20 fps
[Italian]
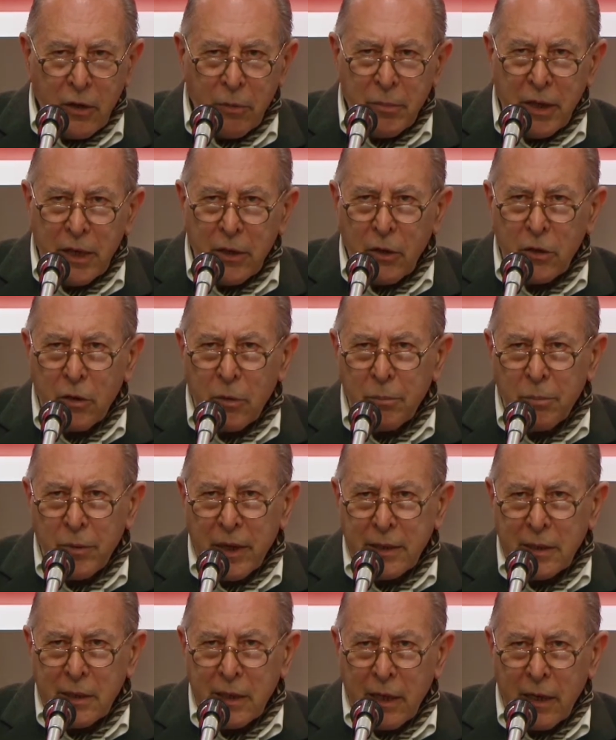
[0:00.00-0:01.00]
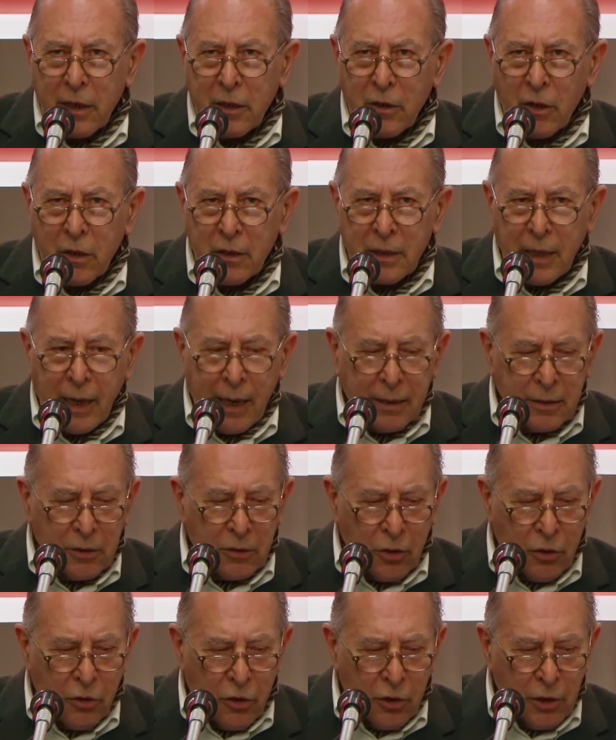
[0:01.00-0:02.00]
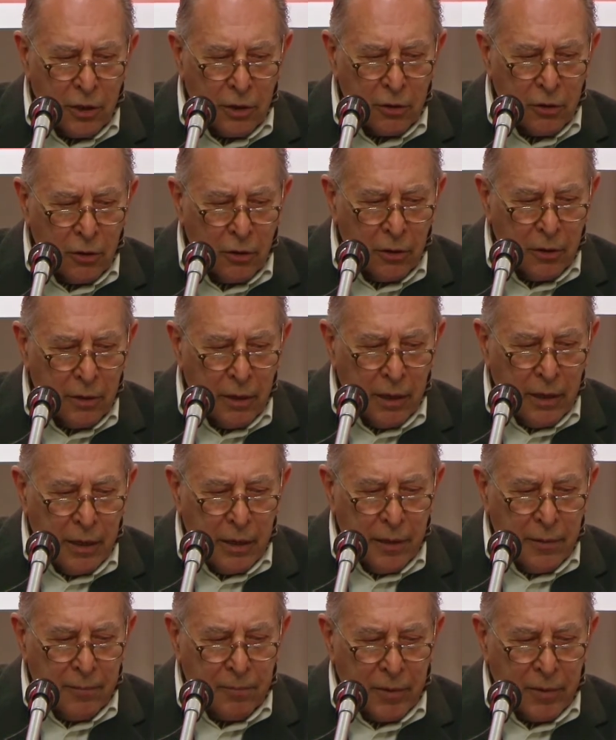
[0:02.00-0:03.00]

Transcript: che Romero non può essere ricordato, cito,